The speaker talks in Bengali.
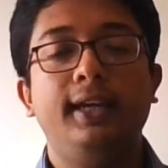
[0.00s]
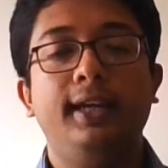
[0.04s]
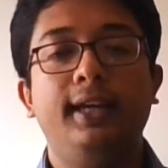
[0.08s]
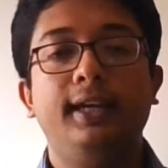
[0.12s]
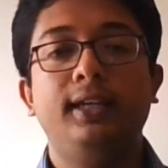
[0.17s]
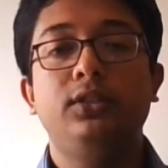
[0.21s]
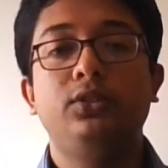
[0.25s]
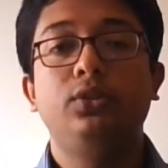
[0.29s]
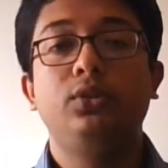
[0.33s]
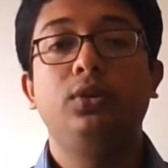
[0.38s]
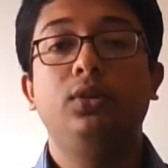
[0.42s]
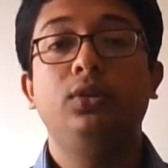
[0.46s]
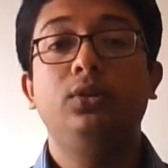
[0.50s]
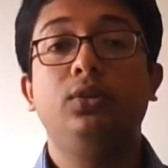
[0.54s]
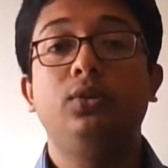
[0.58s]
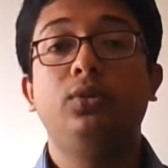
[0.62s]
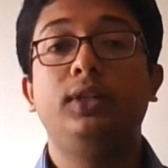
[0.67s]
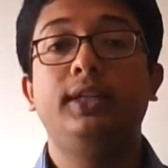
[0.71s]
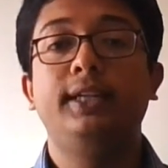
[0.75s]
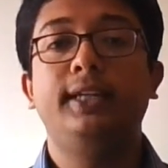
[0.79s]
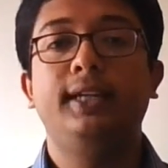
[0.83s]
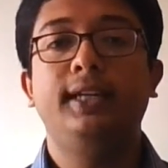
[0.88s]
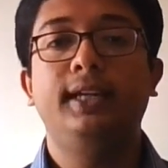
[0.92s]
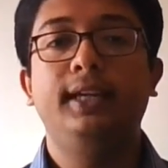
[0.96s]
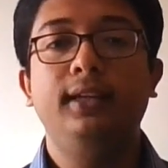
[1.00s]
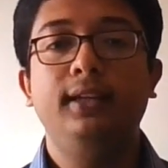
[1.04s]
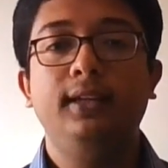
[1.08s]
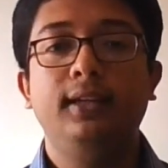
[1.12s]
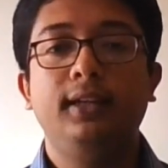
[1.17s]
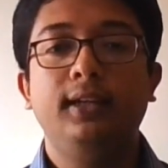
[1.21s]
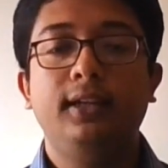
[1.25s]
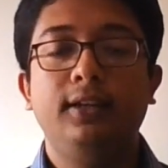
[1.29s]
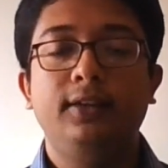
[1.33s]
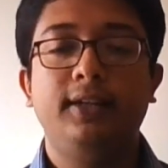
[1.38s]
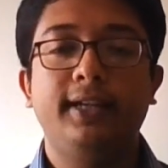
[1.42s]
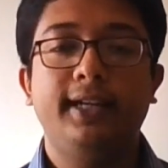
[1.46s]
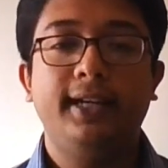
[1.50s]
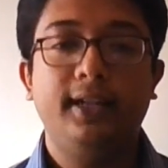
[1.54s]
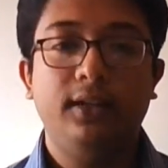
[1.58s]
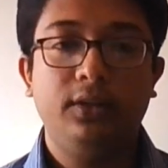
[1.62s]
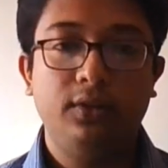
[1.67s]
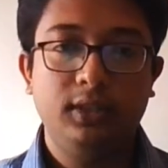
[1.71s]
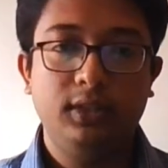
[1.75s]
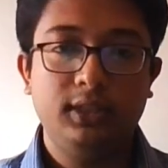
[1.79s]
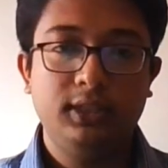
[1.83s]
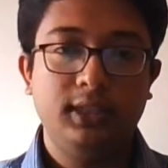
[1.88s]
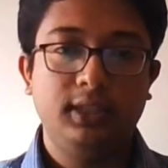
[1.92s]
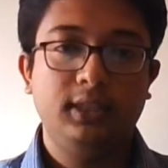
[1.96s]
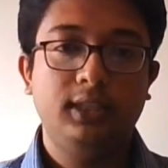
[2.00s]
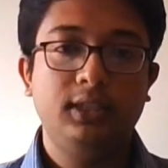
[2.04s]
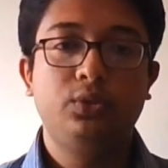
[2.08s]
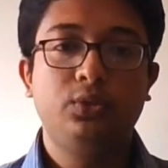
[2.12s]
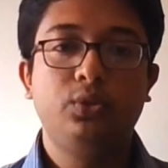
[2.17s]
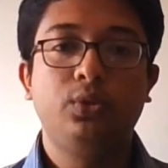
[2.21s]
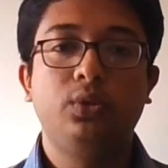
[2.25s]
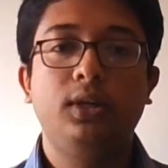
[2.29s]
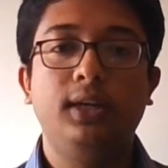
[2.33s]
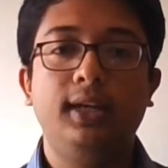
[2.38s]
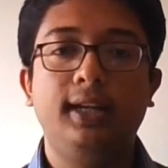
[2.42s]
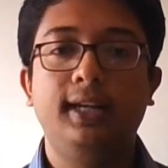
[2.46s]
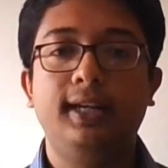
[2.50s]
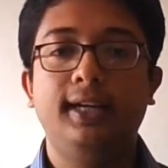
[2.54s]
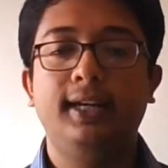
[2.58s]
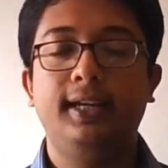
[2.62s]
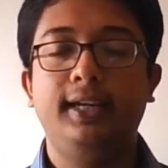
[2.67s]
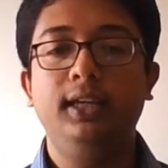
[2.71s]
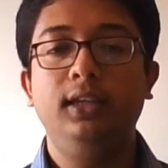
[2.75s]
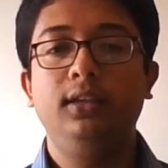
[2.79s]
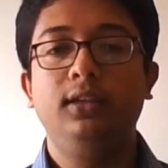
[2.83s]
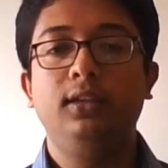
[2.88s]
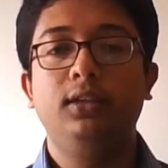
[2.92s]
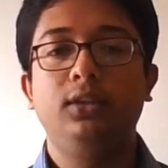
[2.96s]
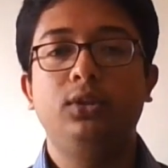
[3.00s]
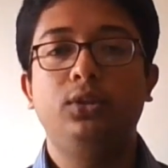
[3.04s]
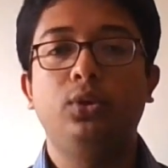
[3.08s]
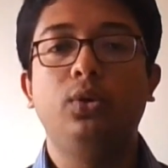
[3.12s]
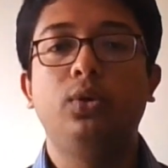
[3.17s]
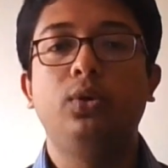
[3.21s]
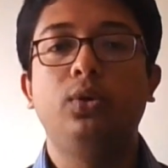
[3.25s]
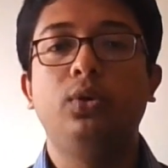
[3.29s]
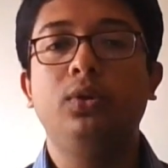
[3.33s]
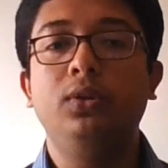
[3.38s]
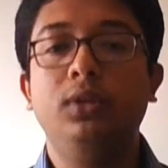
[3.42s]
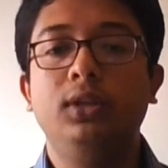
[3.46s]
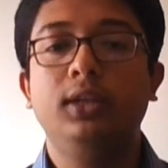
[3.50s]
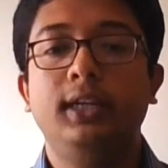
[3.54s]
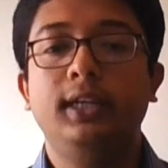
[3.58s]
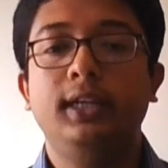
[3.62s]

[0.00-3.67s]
এই যন্ত্রটিকে ট্র্যাক্টরের সাথে জোড়া লাগাই তখন